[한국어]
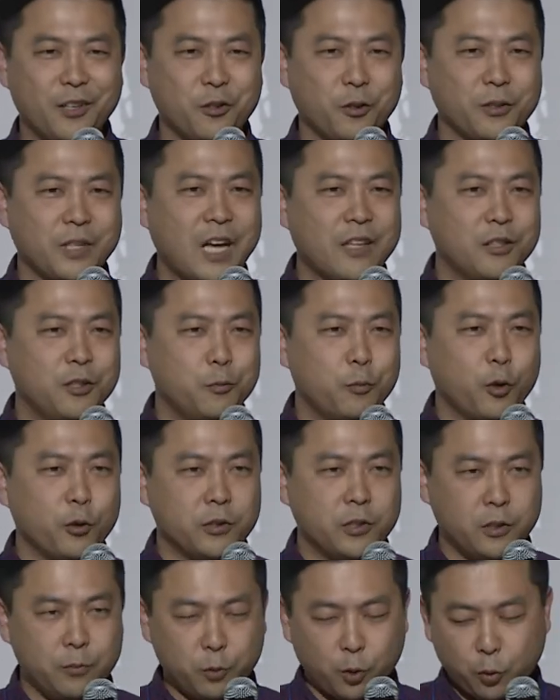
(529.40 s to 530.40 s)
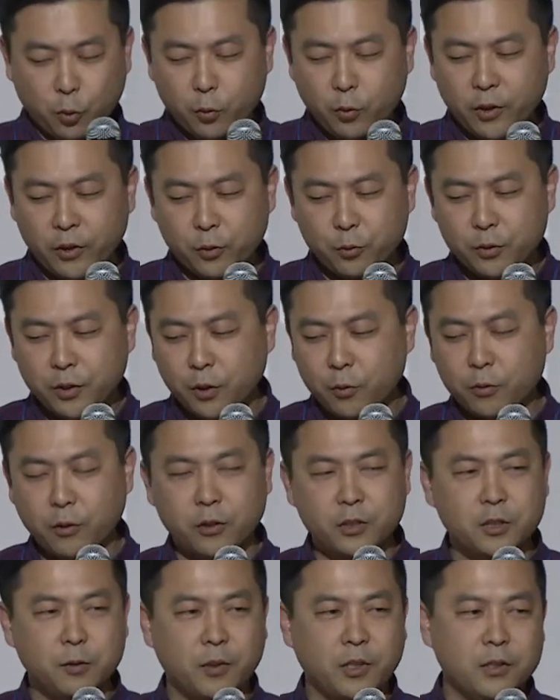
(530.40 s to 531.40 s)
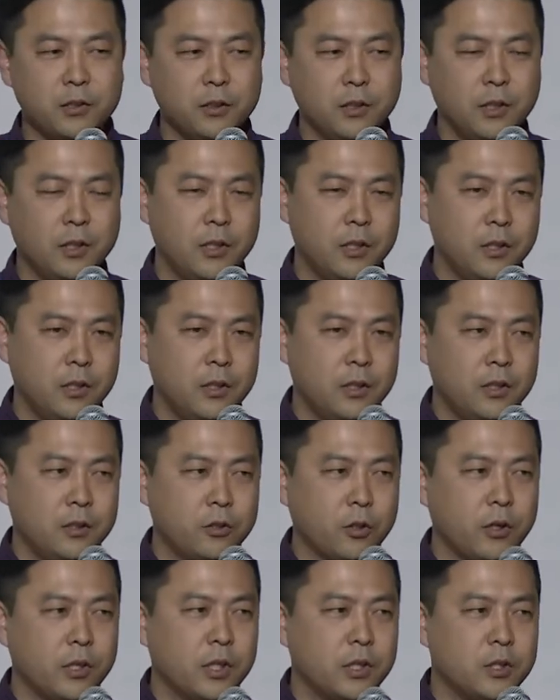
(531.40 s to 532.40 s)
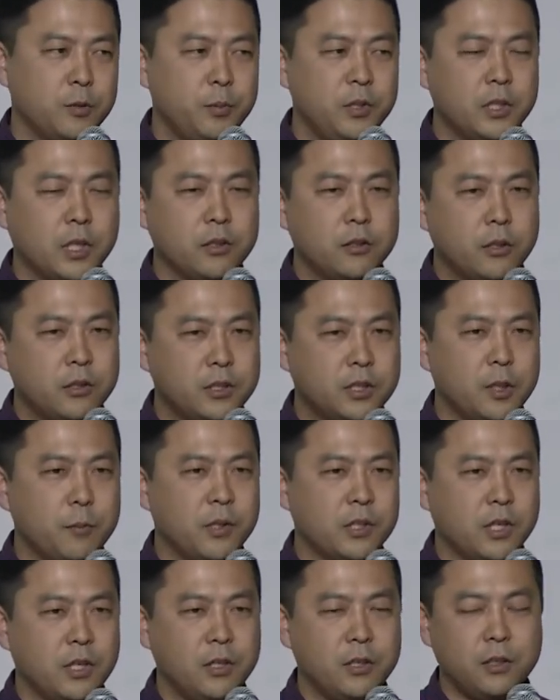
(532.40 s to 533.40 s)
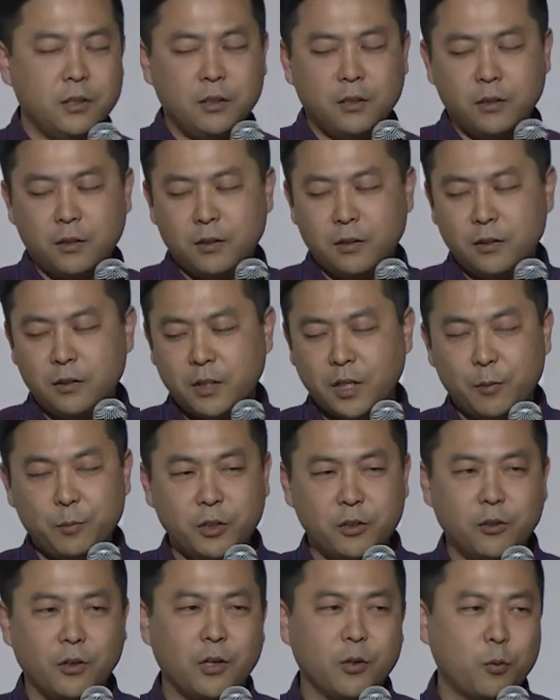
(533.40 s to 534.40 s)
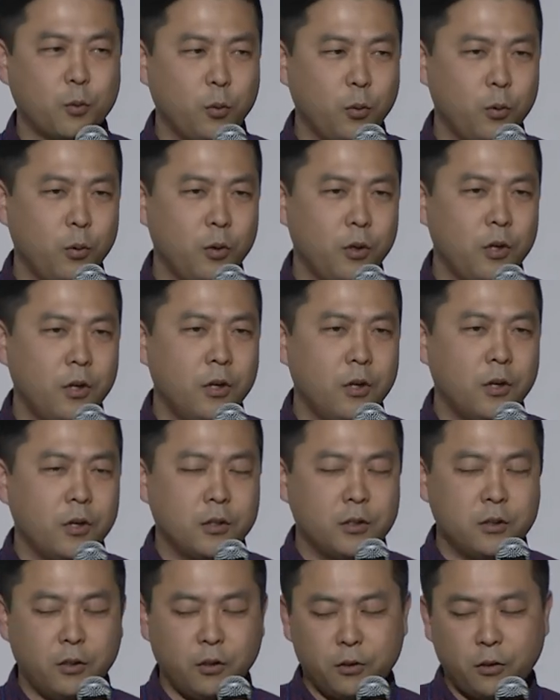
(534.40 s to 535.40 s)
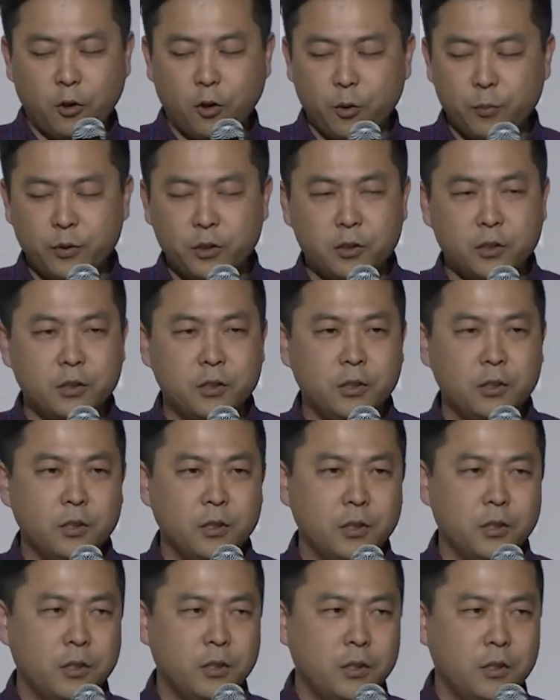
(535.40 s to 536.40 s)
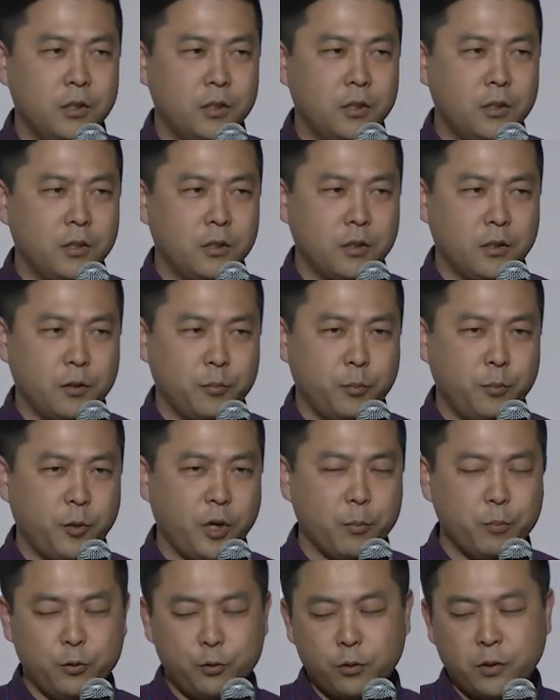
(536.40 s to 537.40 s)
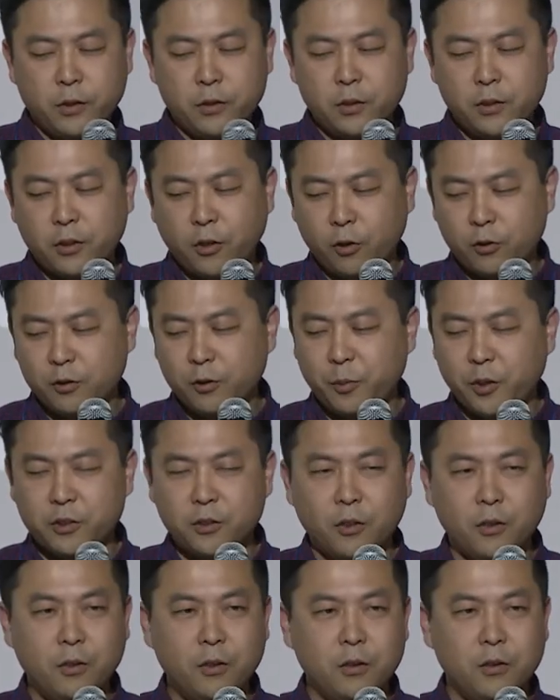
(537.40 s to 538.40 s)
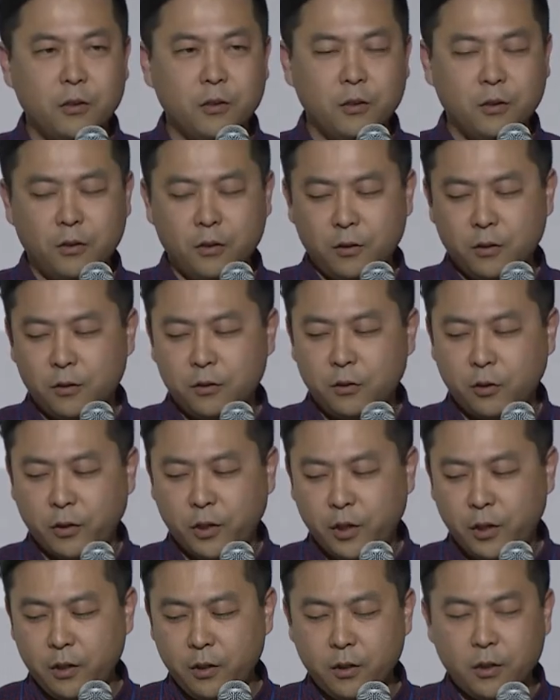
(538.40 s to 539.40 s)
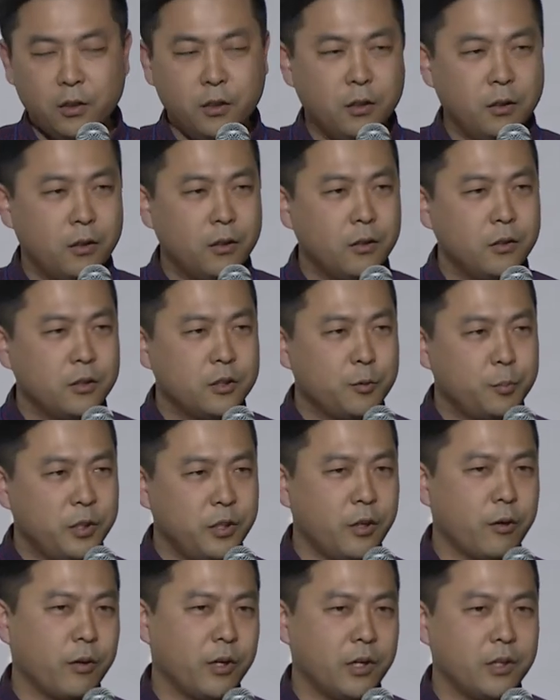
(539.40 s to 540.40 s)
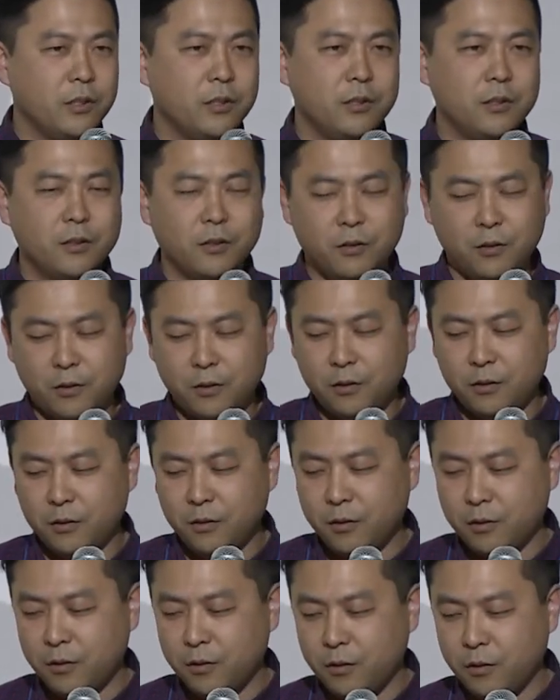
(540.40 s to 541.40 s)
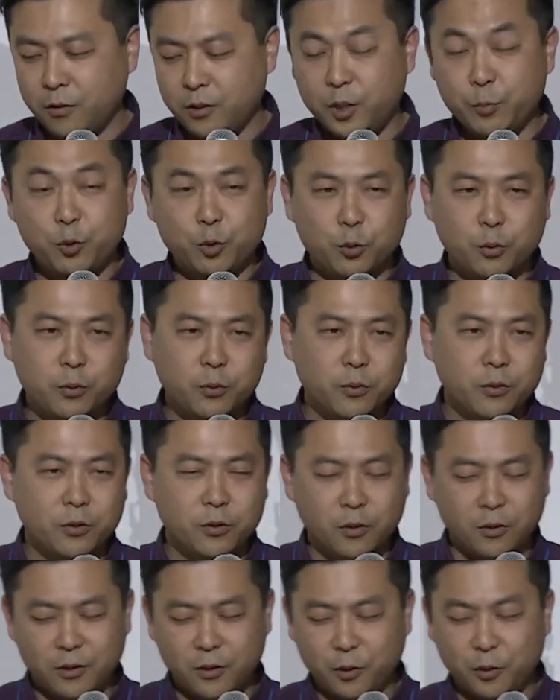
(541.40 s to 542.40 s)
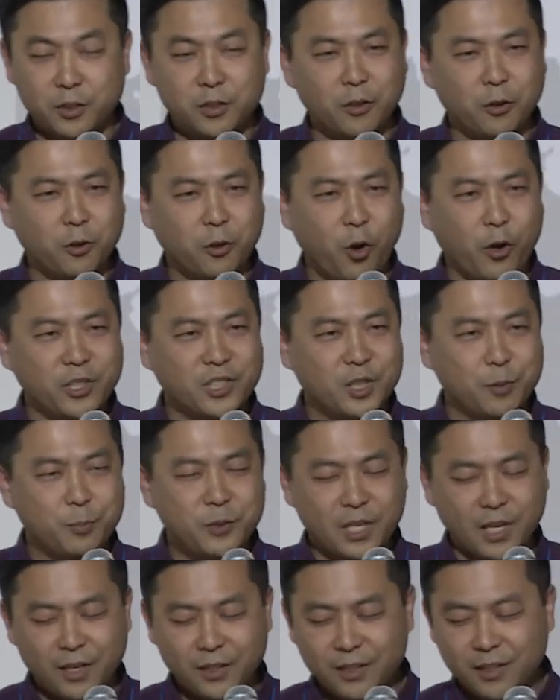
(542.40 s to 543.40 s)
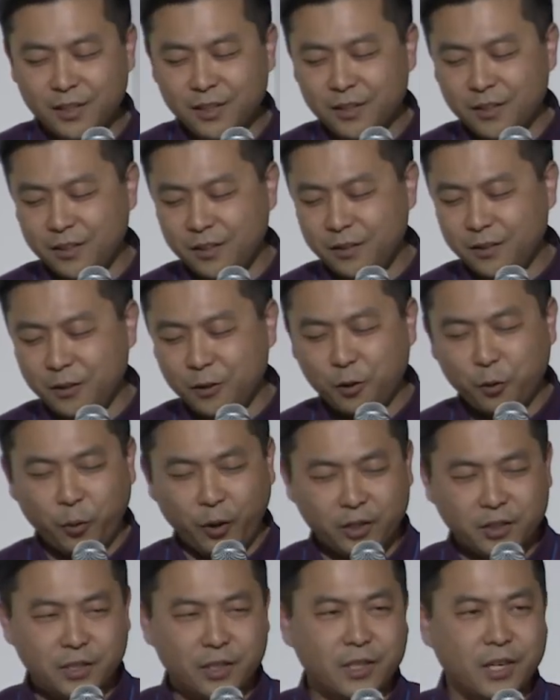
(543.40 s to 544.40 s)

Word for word: 다들 뭐 지금도 좋은 관계 유지하고 그렇지만은 저희가 스피드가 느려질 때마다 사람들이 떠났고 그런 경험들을 뼈아픈 순간들을 겪으면서 저의 스피드에 관한 어, 집중 그리고 거의 집착은 굉장히